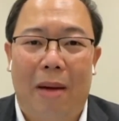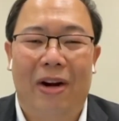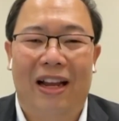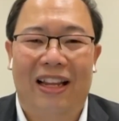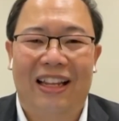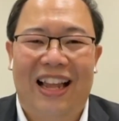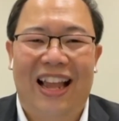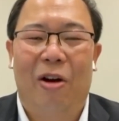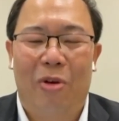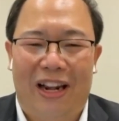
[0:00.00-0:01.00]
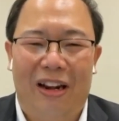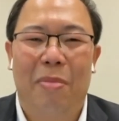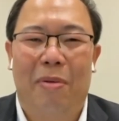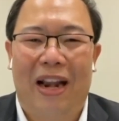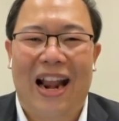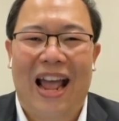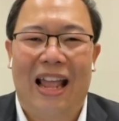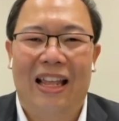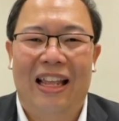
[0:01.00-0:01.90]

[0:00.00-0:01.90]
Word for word: บเลยให้เราเห็นก็เป็นไปได้